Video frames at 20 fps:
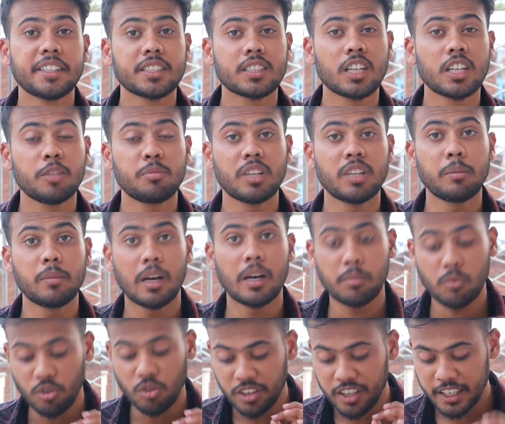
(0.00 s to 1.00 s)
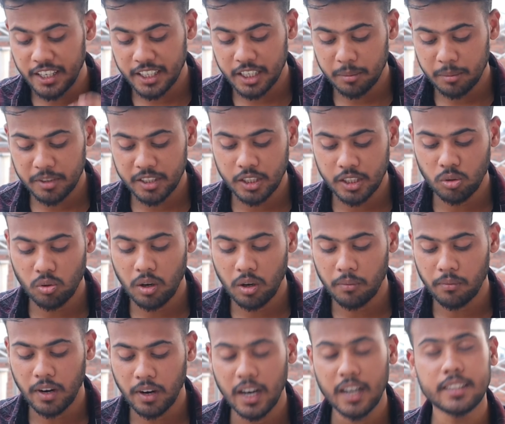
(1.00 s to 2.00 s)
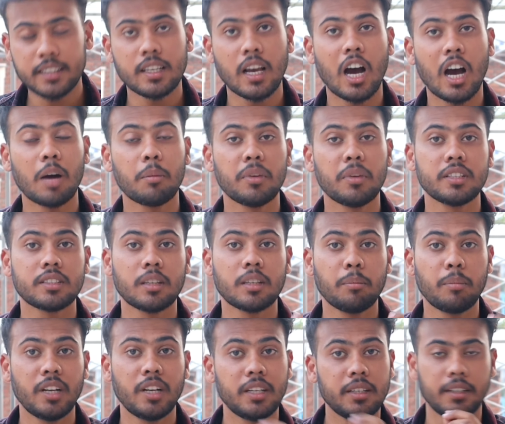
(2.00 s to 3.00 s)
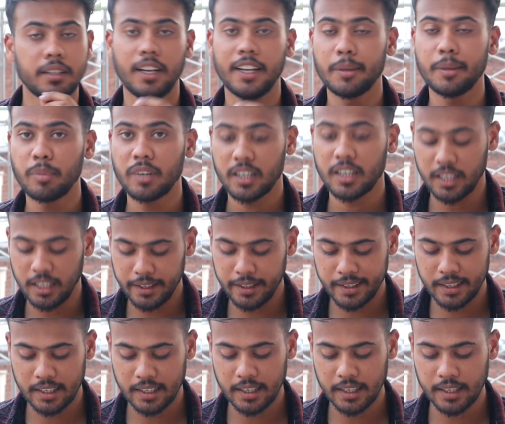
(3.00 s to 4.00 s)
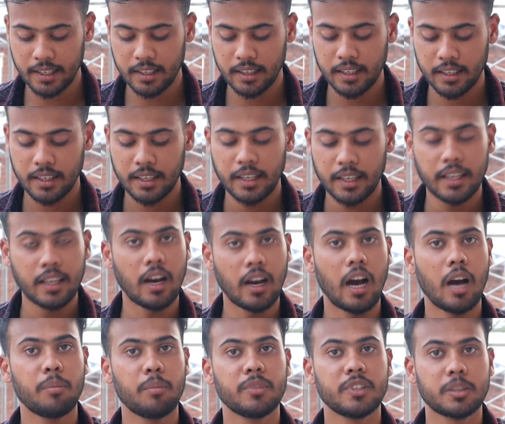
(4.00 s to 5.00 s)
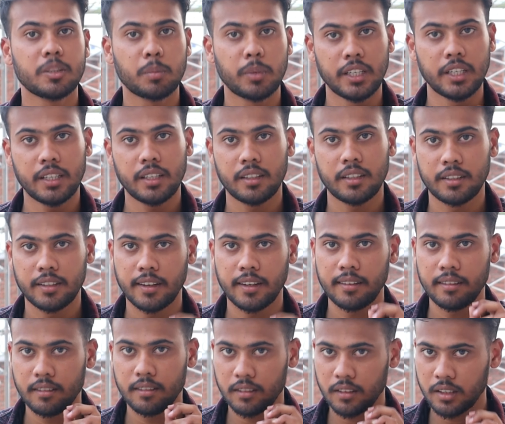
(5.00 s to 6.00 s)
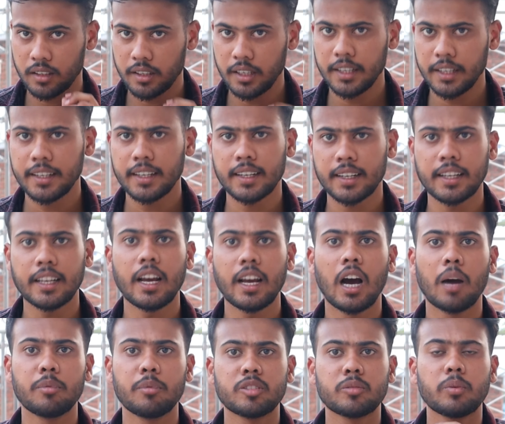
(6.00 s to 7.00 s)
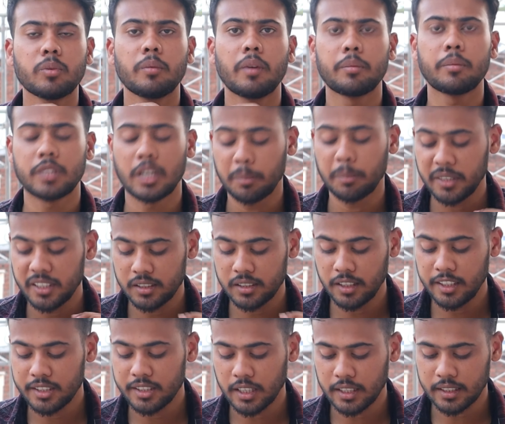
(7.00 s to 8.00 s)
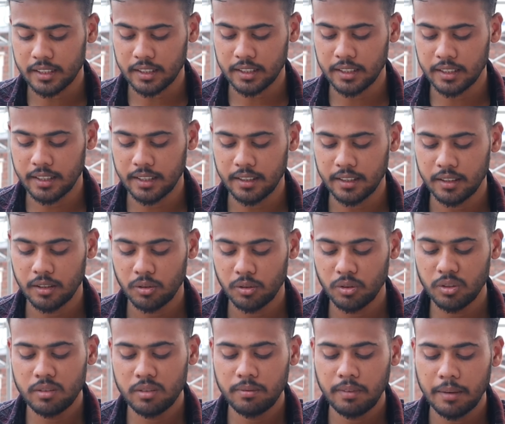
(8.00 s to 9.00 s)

डिस्क्रिप्शन में आपको लिंक भी दे दूँगा वहाँ से आप सिंपली लिंक पर क्लिक कर कर आप इस पर क्लिक करके आप इस पर वेबसाइट पर ईज़िली जा सकते हैं तो इस